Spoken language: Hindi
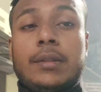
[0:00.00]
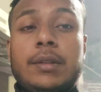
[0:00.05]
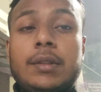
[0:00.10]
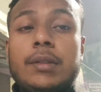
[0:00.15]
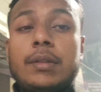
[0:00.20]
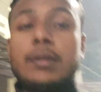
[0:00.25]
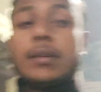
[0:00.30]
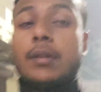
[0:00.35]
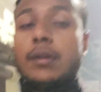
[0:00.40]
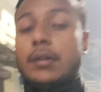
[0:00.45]

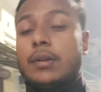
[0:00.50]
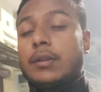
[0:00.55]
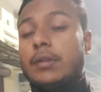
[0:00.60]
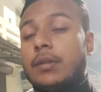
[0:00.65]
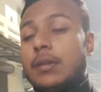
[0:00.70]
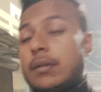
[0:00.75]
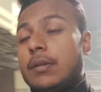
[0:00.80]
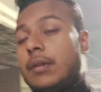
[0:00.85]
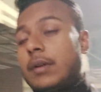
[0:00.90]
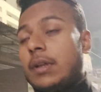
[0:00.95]
जिसको
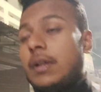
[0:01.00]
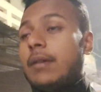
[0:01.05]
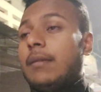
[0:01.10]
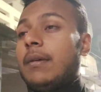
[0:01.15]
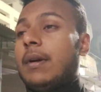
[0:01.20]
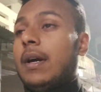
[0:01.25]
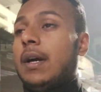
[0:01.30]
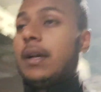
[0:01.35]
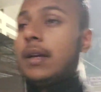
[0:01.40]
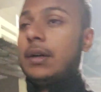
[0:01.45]
छोड़ के
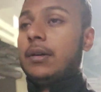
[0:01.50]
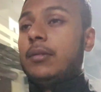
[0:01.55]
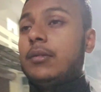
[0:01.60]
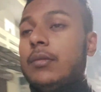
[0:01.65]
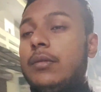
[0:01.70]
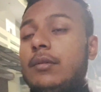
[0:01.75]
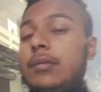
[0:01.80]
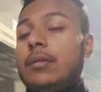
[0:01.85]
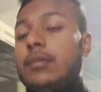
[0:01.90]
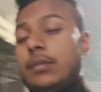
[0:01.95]
मैं आया
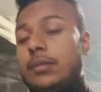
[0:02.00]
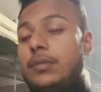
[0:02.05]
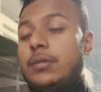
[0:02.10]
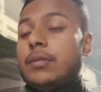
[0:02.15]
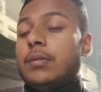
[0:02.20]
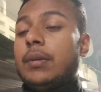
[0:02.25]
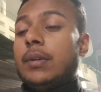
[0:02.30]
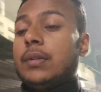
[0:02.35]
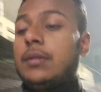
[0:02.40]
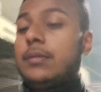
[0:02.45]
हूँ
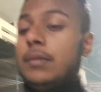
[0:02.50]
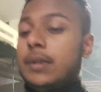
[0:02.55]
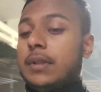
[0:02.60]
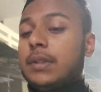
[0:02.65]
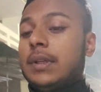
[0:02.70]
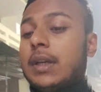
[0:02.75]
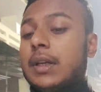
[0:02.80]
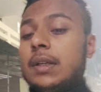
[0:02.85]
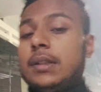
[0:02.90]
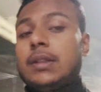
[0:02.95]
सुबह सुबह
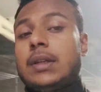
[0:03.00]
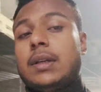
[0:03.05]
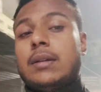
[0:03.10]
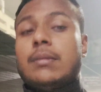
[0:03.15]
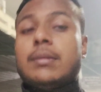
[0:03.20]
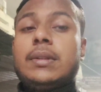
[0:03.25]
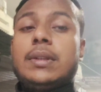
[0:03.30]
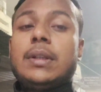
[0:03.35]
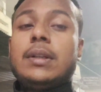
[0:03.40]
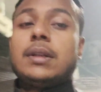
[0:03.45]
साढ़े चार
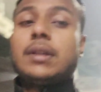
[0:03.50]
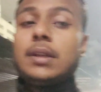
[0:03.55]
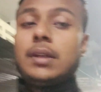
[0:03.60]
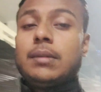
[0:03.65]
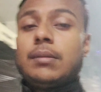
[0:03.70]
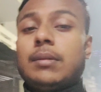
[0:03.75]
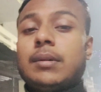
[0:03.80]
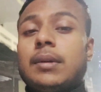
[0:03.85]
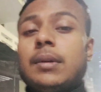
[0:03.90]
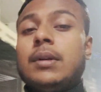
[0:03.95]
बजे के
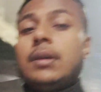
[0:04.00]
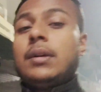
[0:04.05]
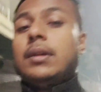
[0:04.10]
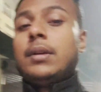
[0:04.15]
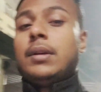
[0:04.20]
करीब